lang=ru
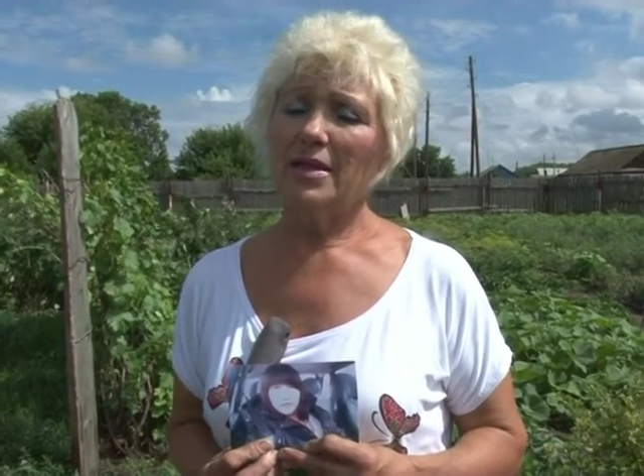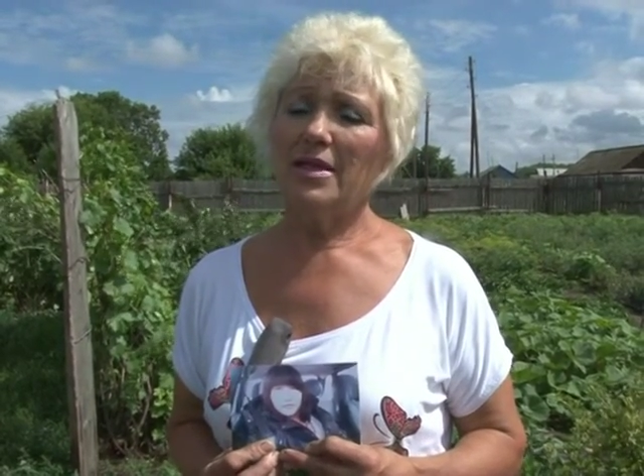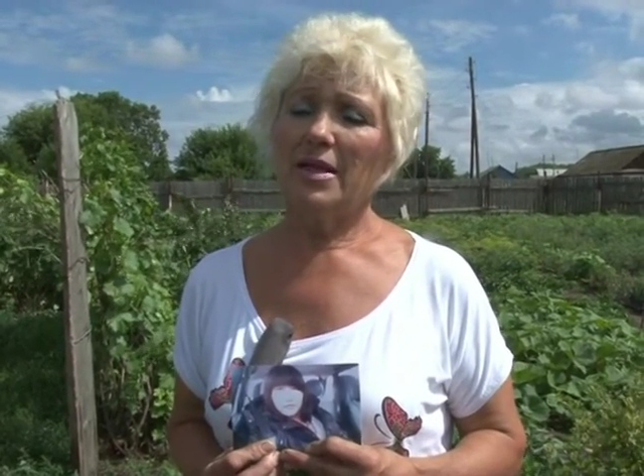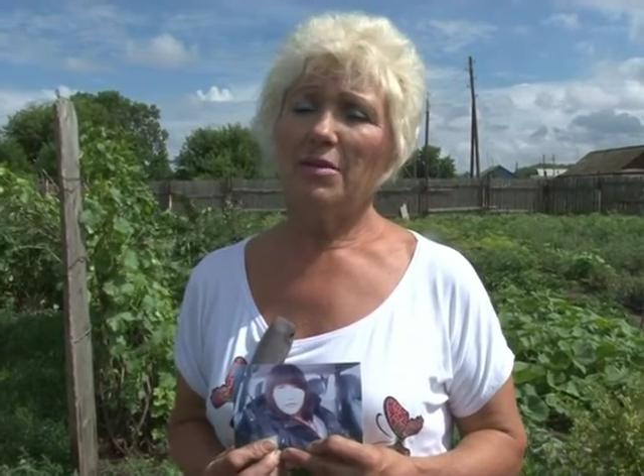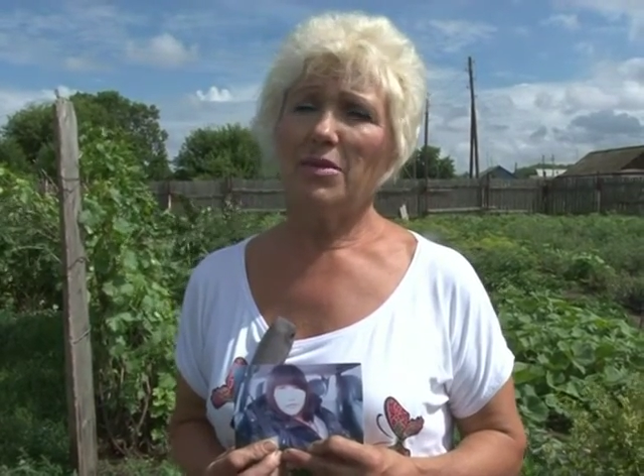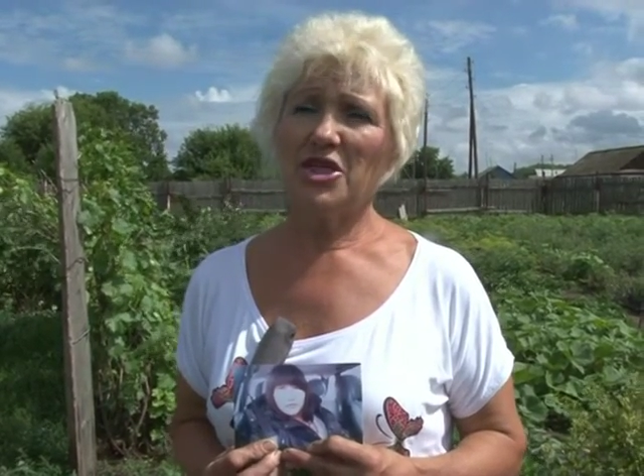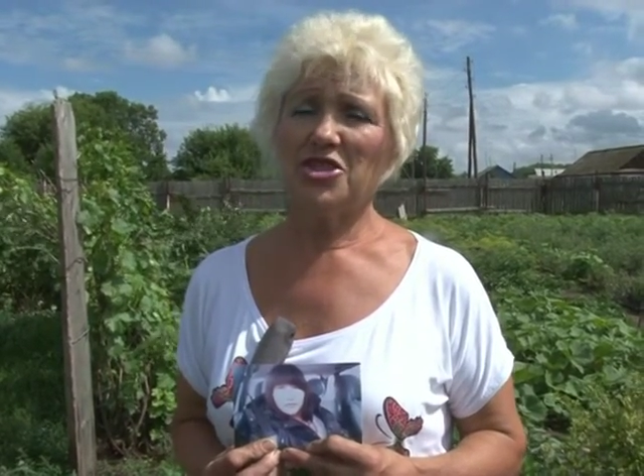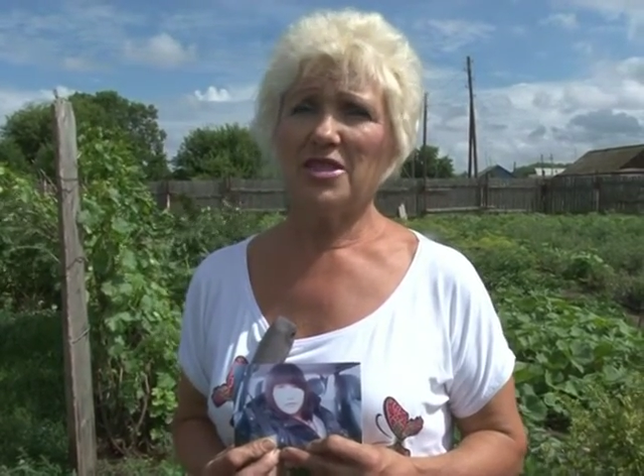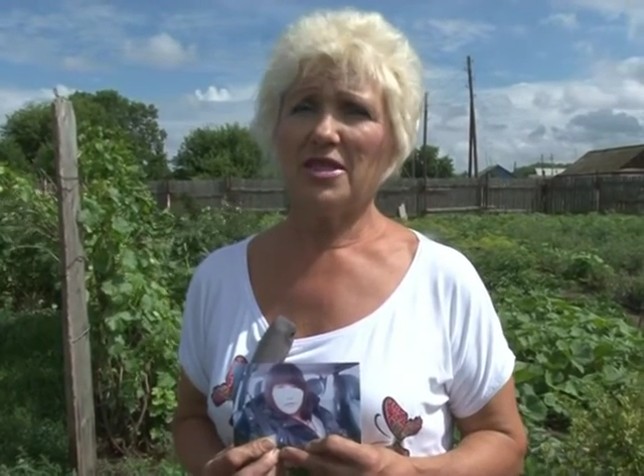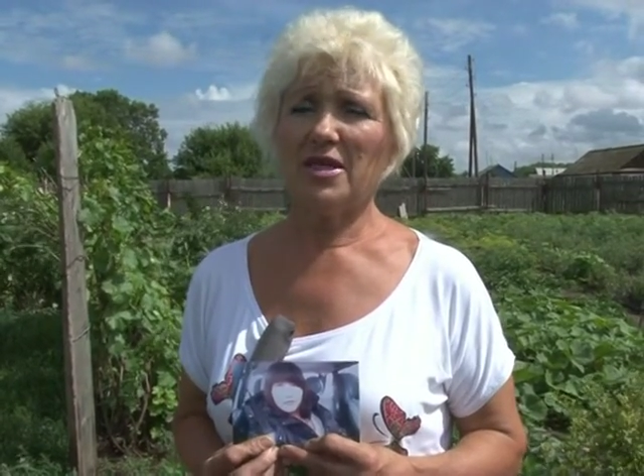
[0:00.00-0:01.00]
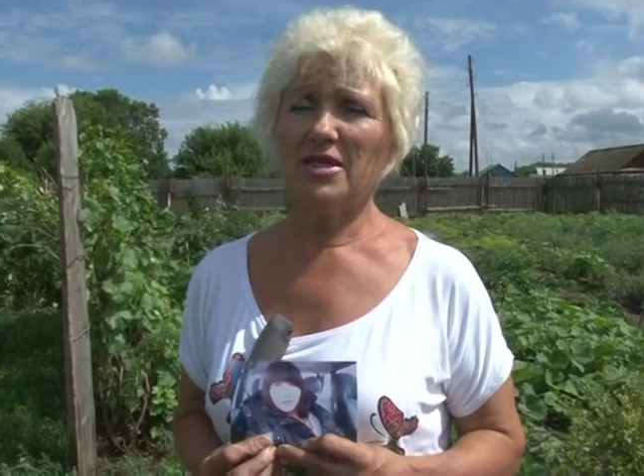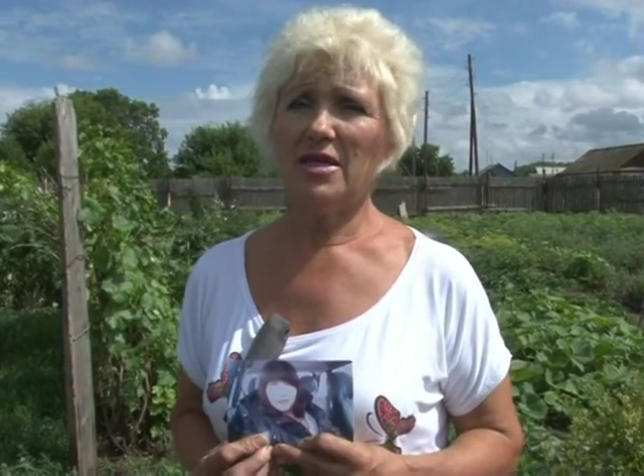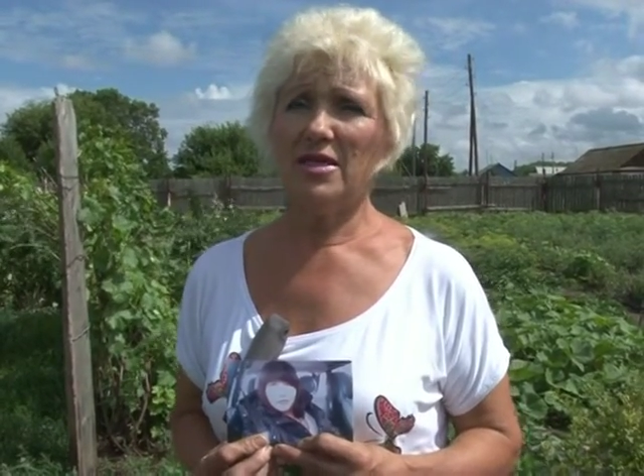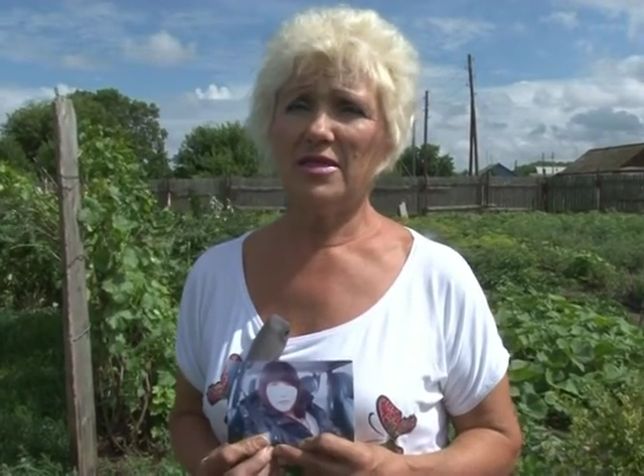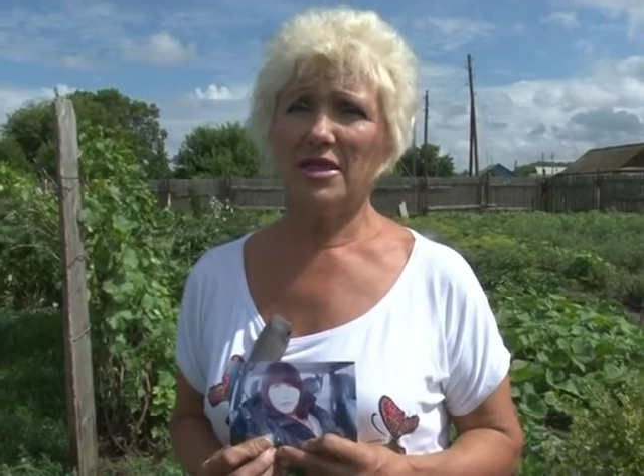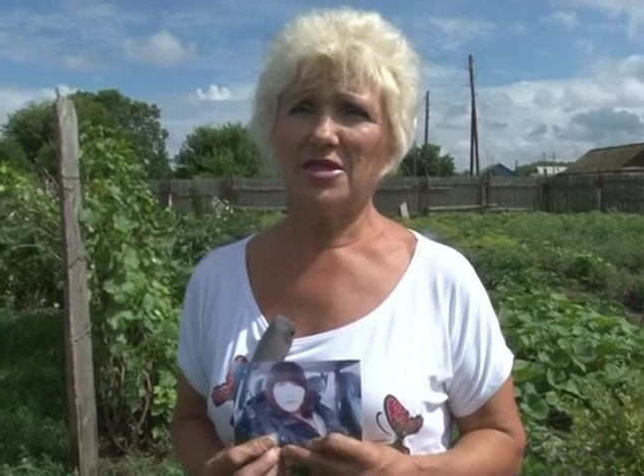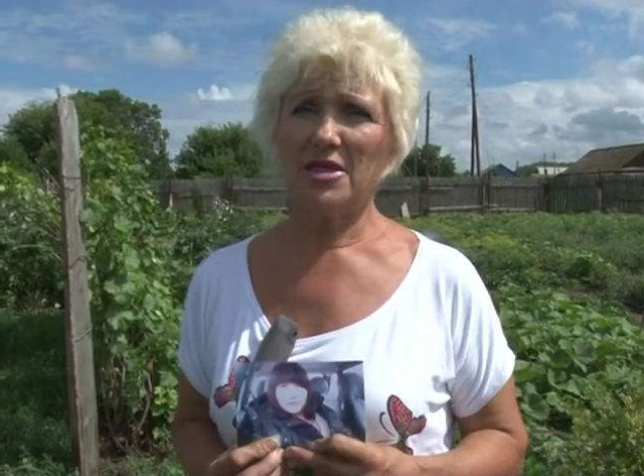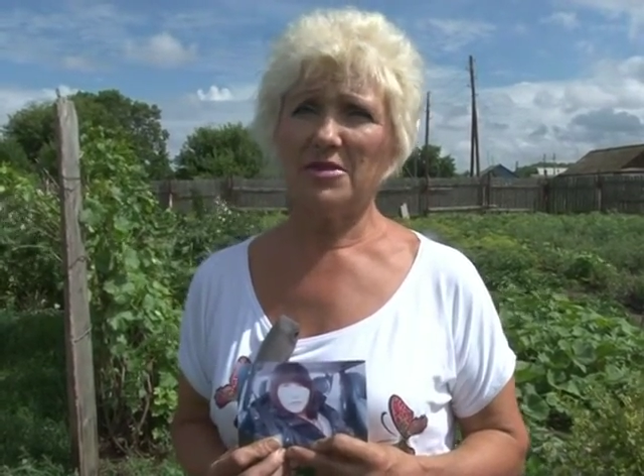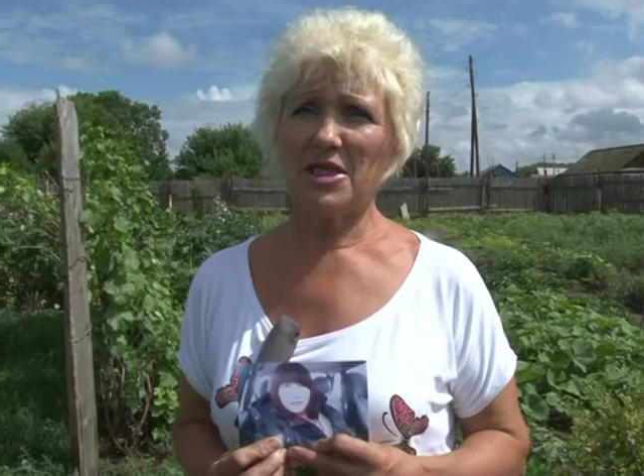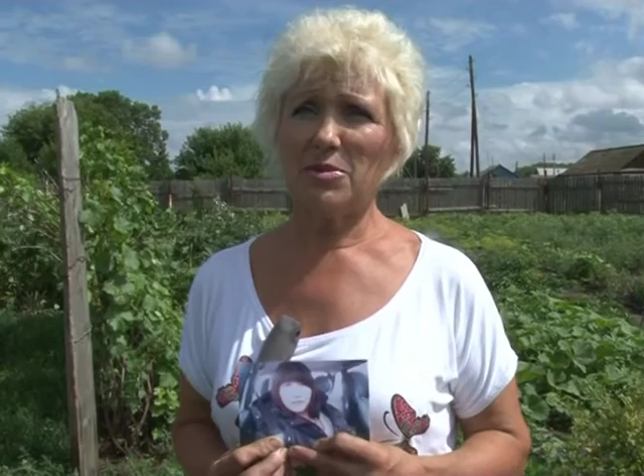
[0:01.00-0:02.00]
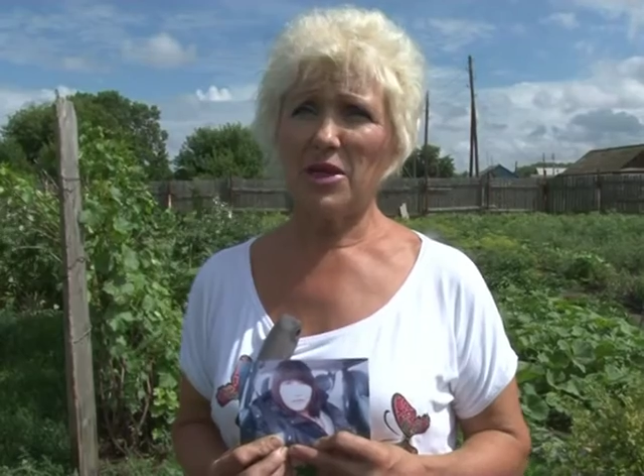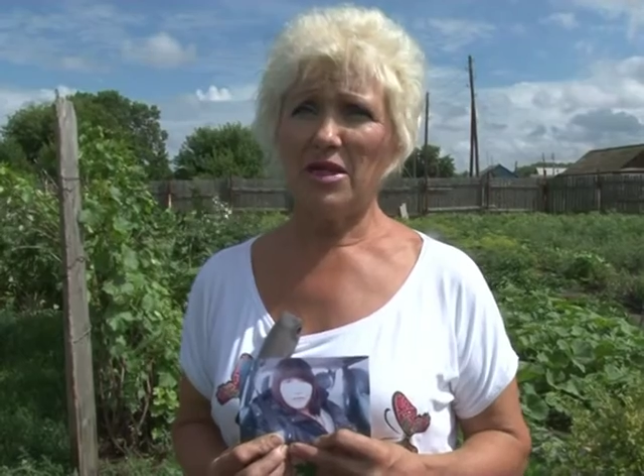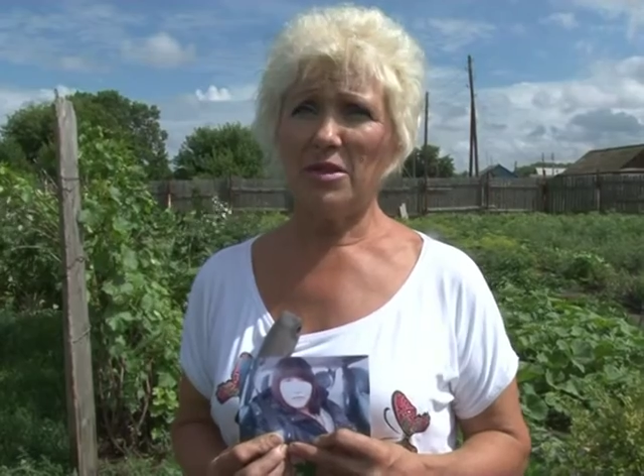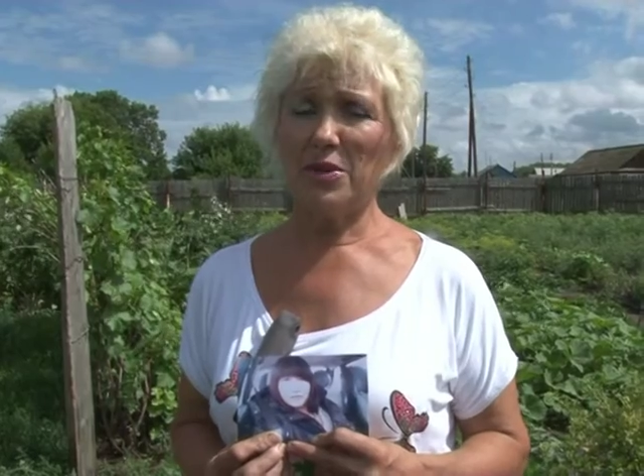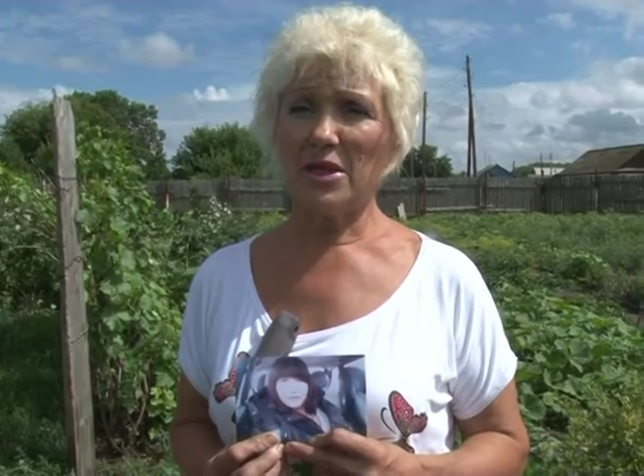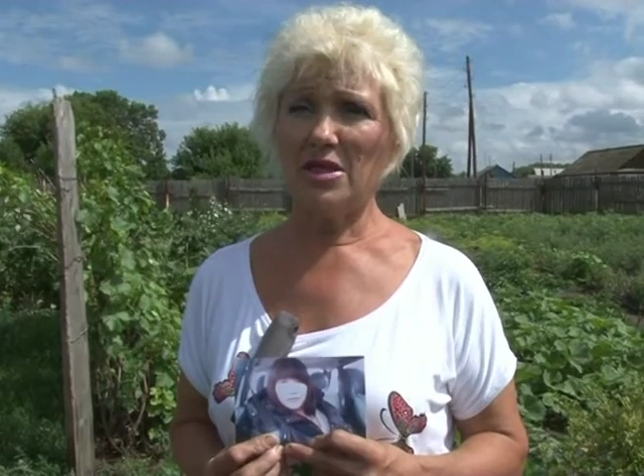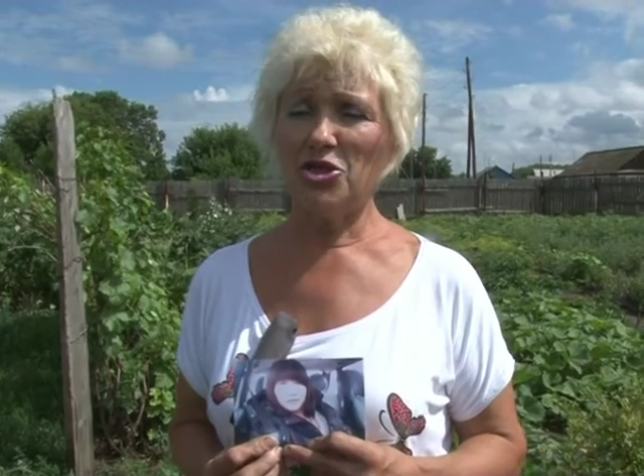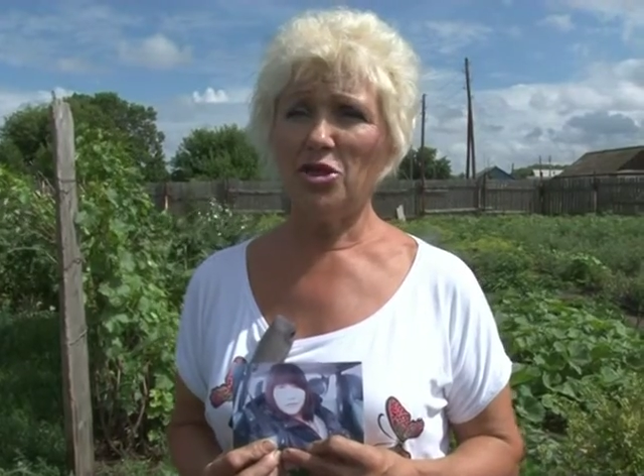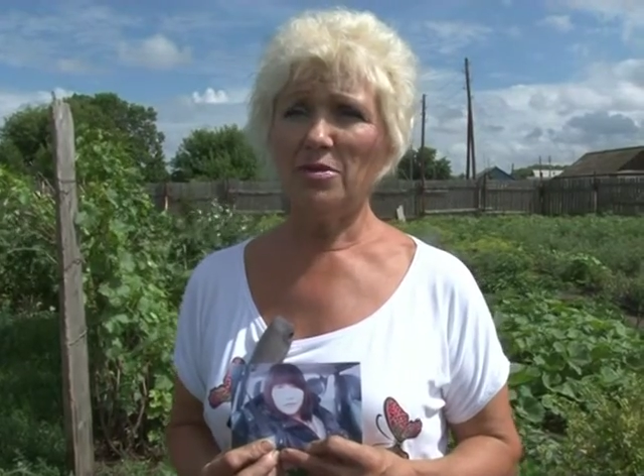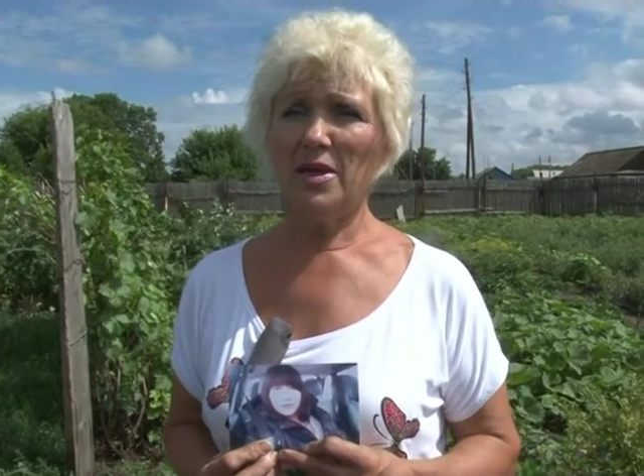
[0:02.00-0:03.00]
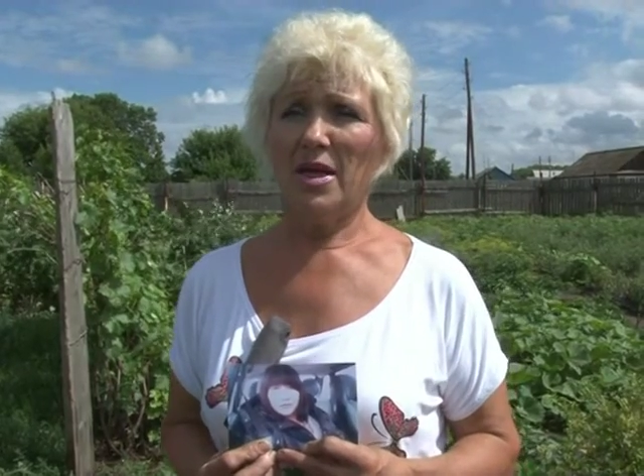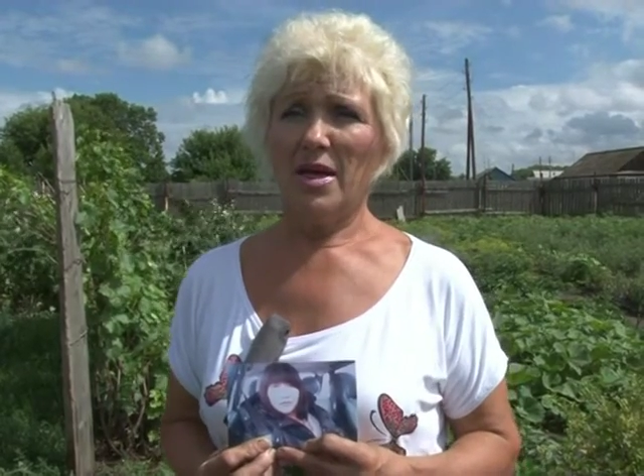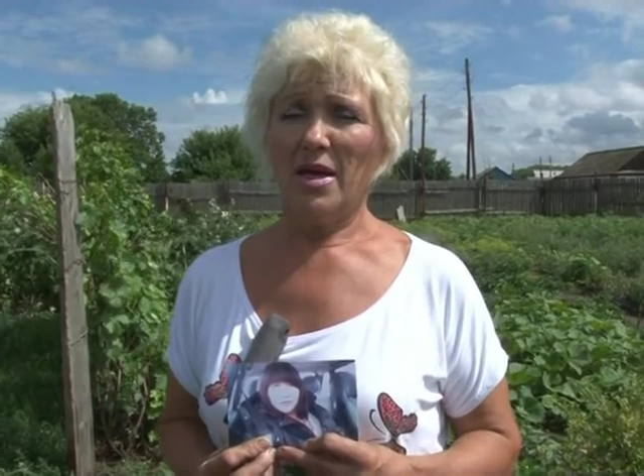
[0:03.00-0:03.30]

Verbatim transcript: Да, Маша страдала детским церебральным параличом.